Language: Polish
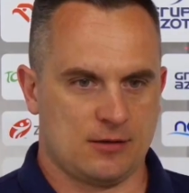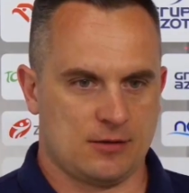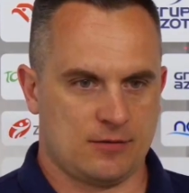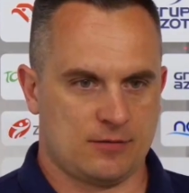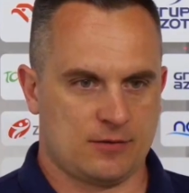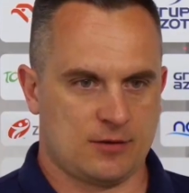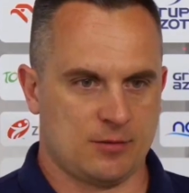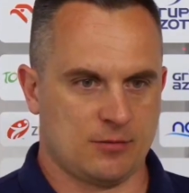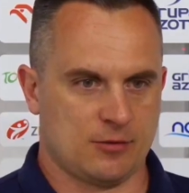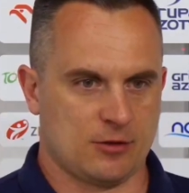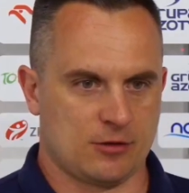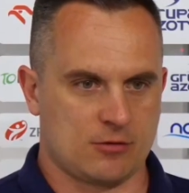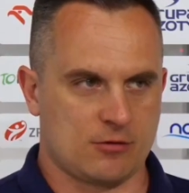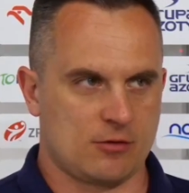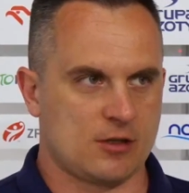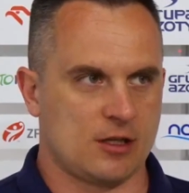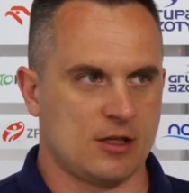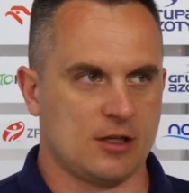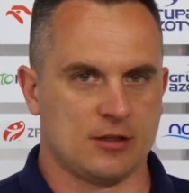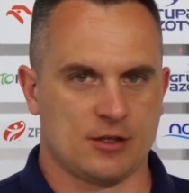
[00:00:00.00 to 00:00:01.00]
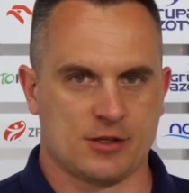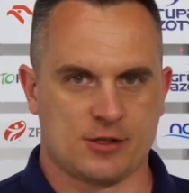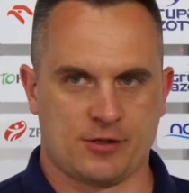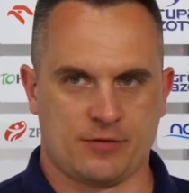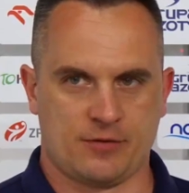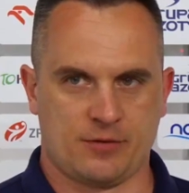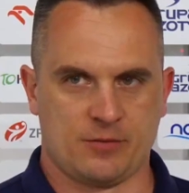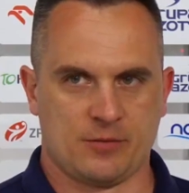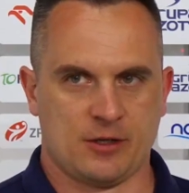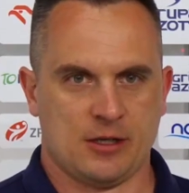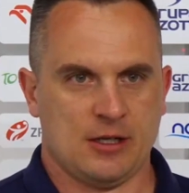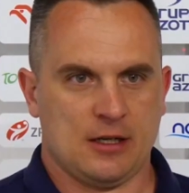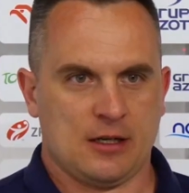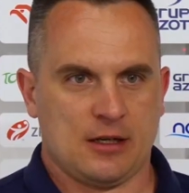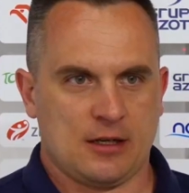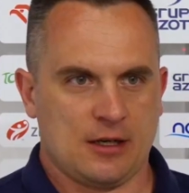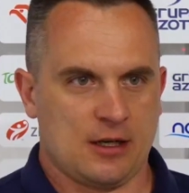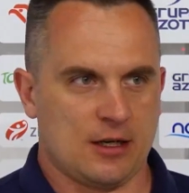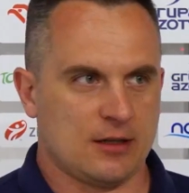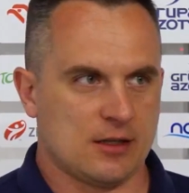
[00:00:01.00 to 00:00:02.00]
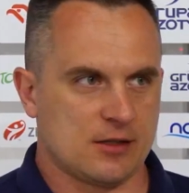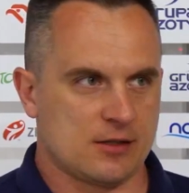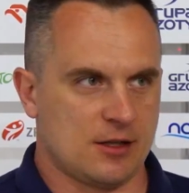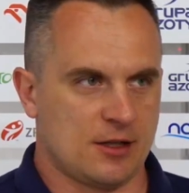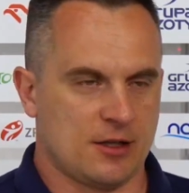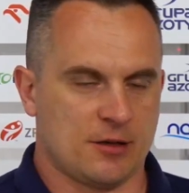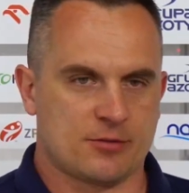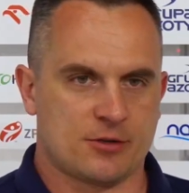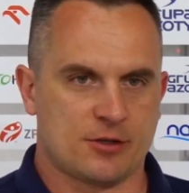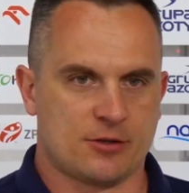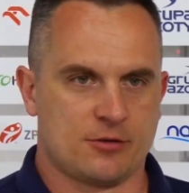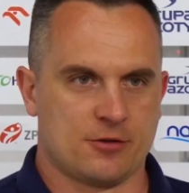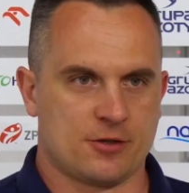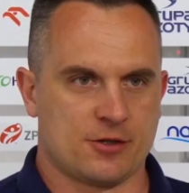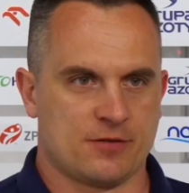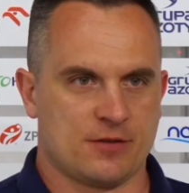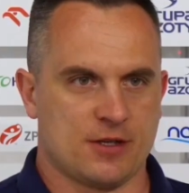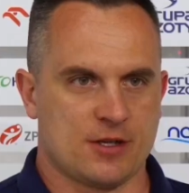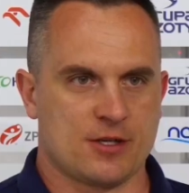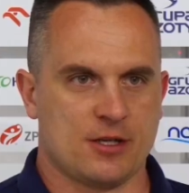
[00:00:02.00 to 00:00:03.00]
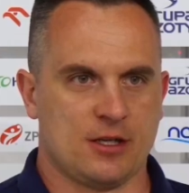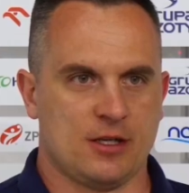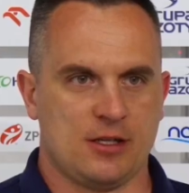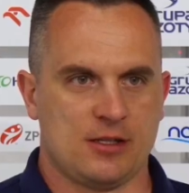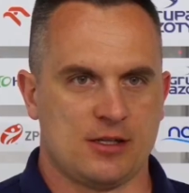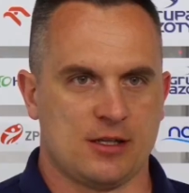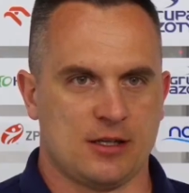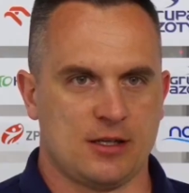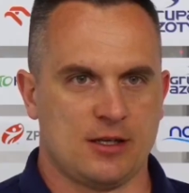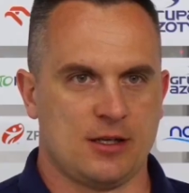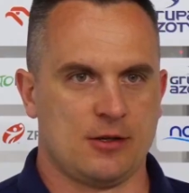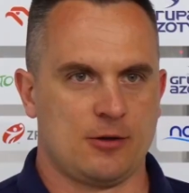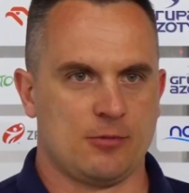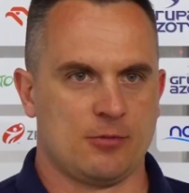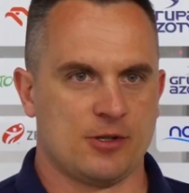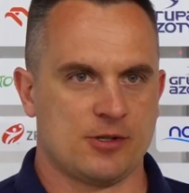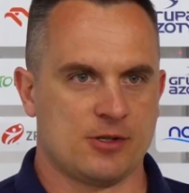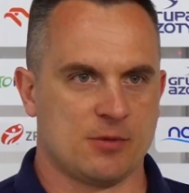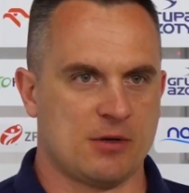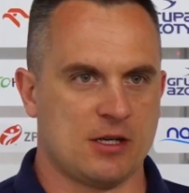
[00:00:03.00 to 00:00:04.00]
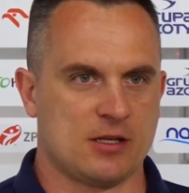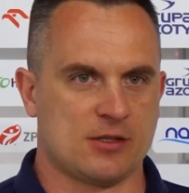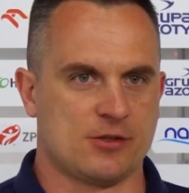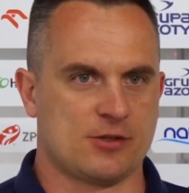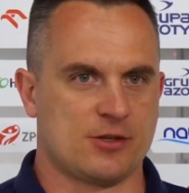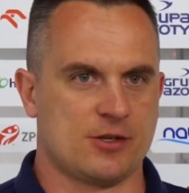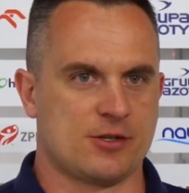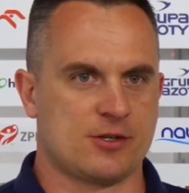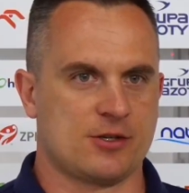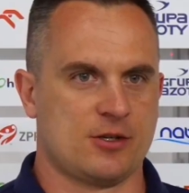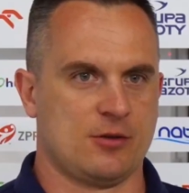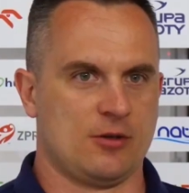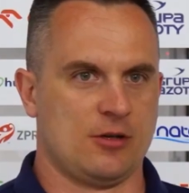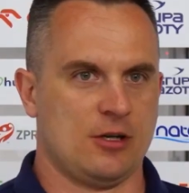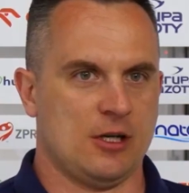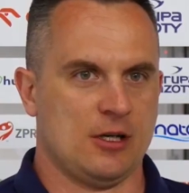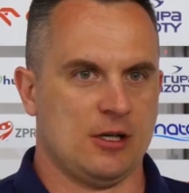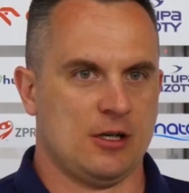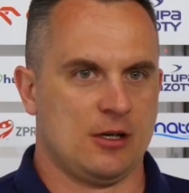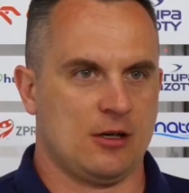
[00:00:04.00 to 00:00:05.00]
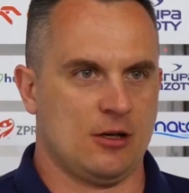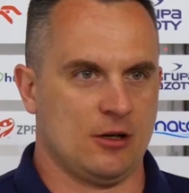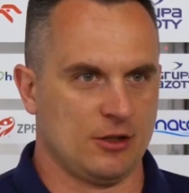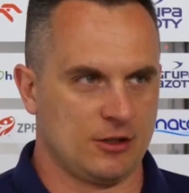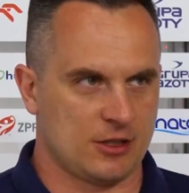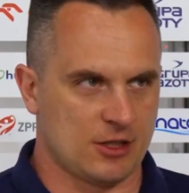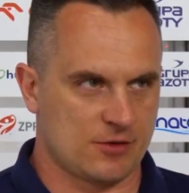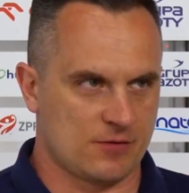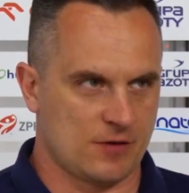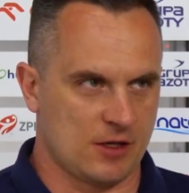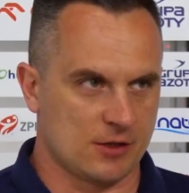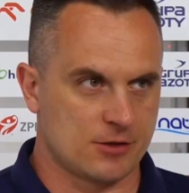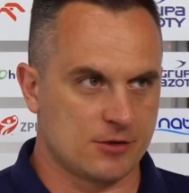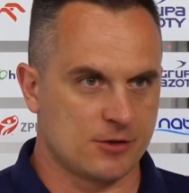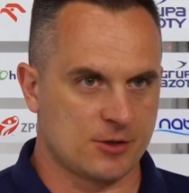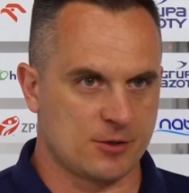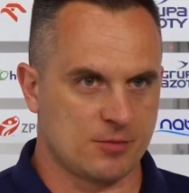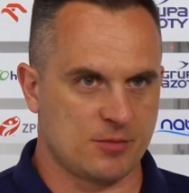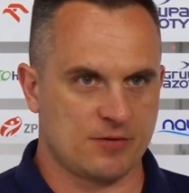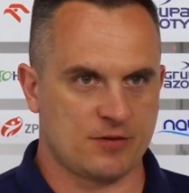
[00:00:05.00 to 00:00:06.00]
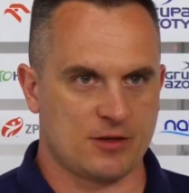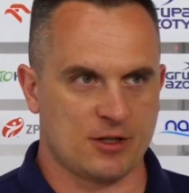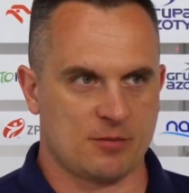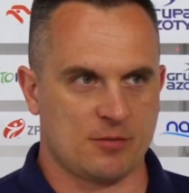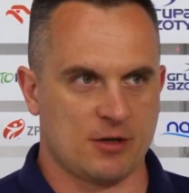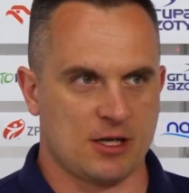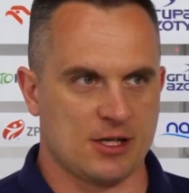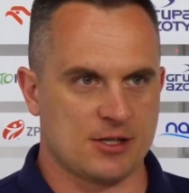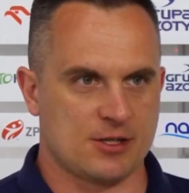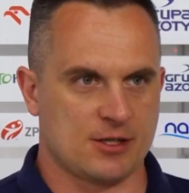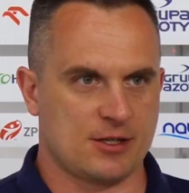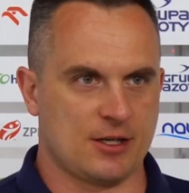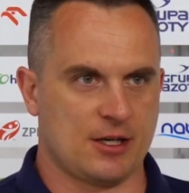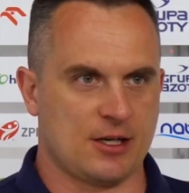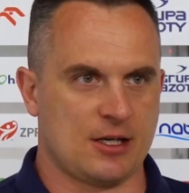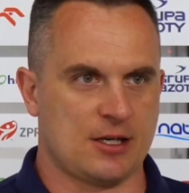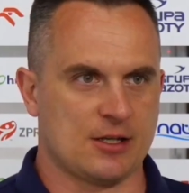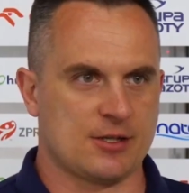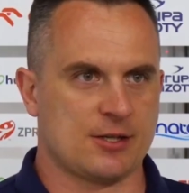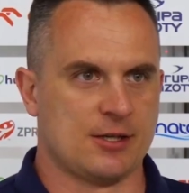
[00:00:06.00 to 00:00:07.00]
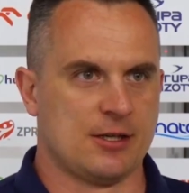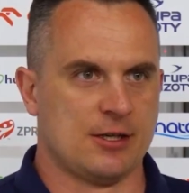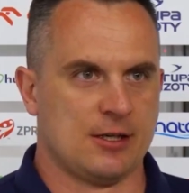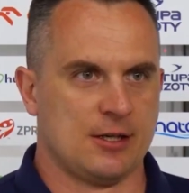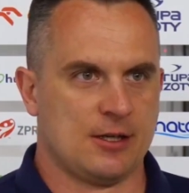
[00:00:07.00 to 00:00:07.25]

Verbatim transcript: w tym roku kalendarzowym jedna z najlepszych drużyn w naszej lidze i tu będzie bardzo ciężko. Oni też walczą, żeby w tych barażach nie grać.